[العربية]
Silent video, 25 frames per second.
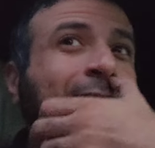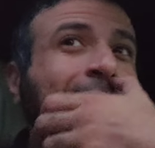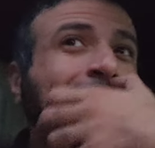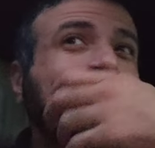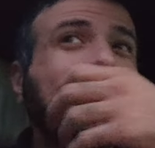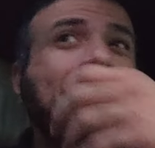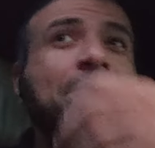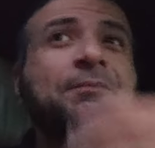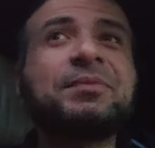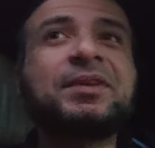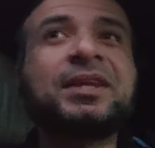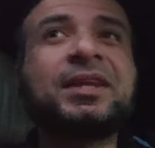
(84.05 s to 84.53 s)

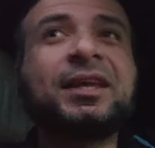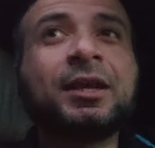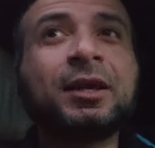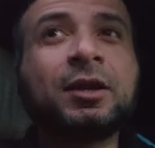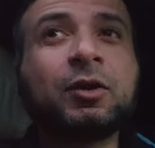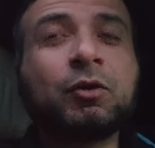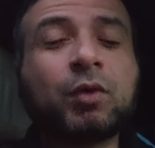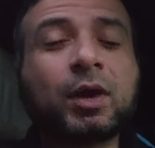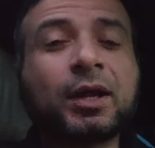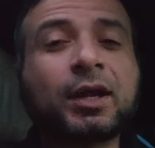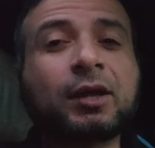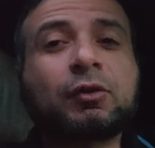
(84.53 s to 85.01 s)
يا ابني
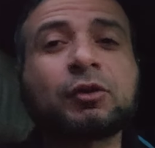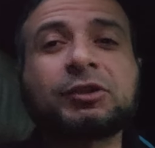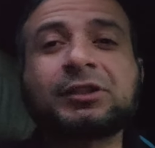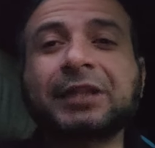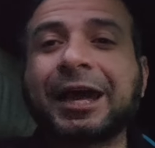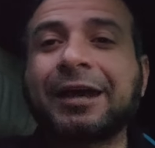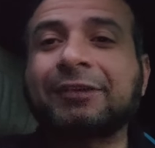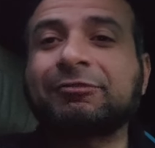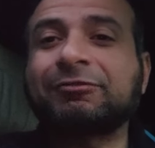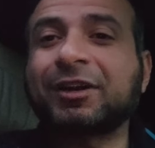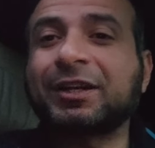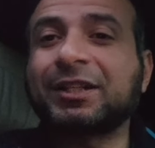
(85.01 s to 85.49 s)
وانا كنت
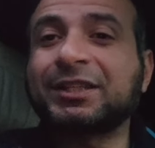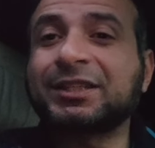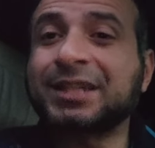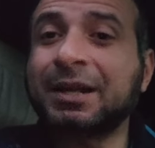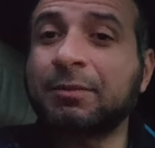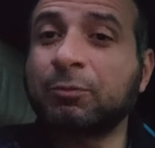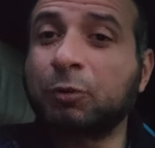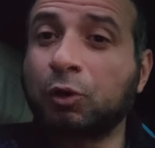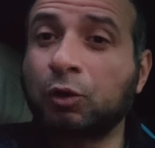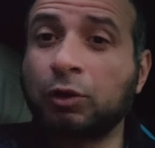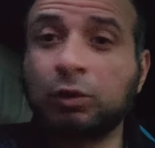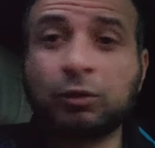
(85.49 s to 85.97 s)
عارفه
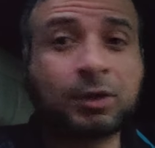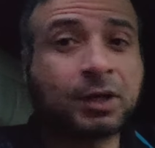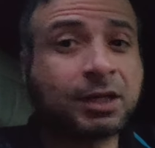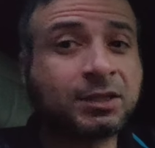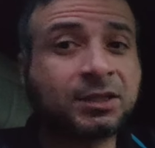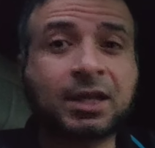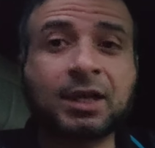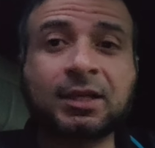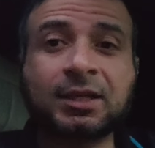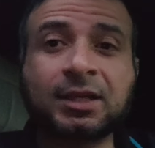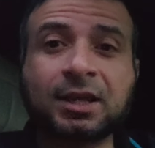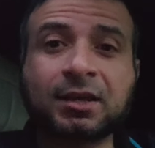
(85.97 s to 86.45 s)
الاسلام كله وانا
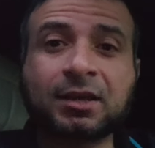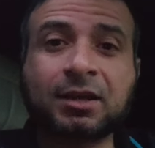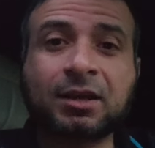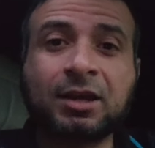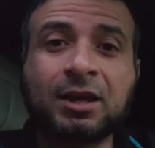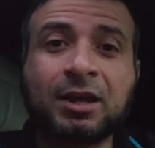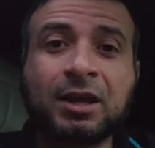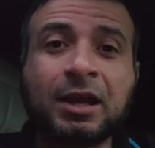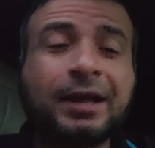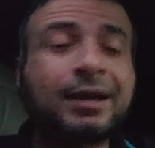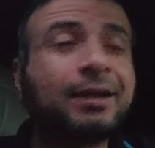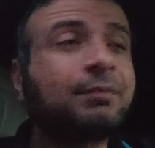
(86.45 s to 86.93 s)
صغيره
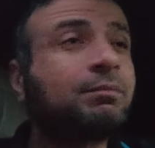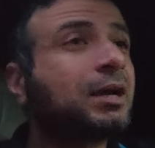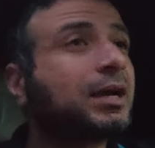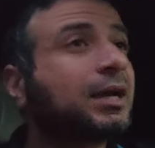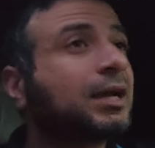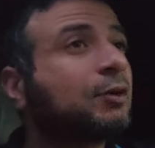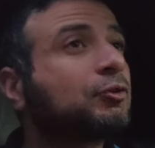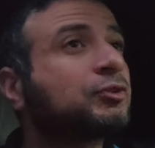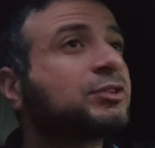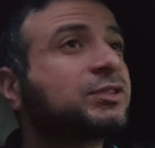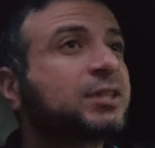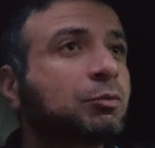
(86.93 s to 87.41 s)
انا لما
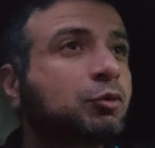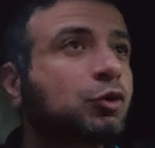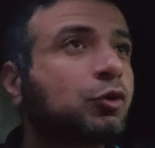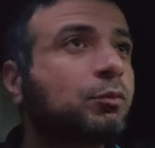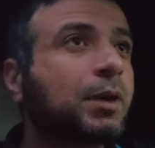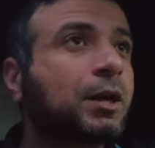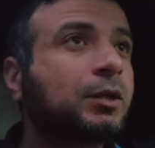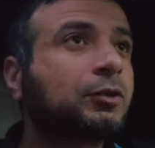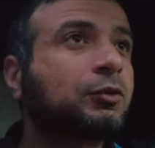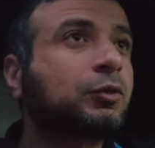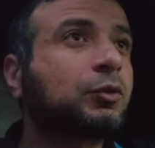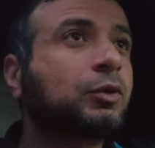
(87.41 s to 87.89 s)
اتجوزت ابوك
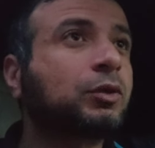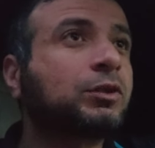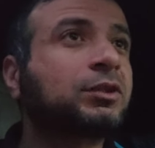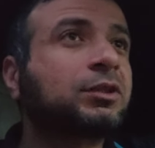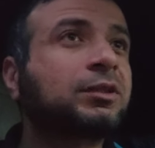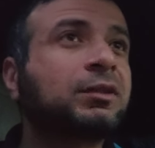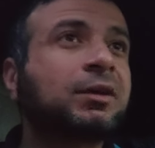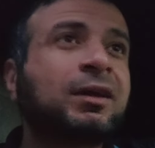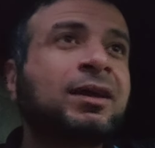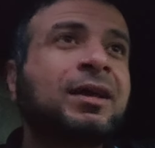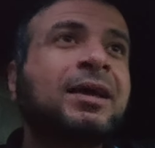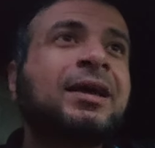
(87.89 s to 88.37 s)
برضو
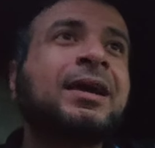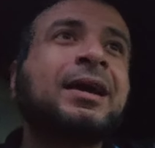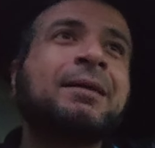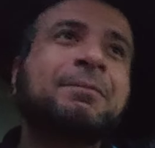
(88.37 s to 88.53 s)
كنت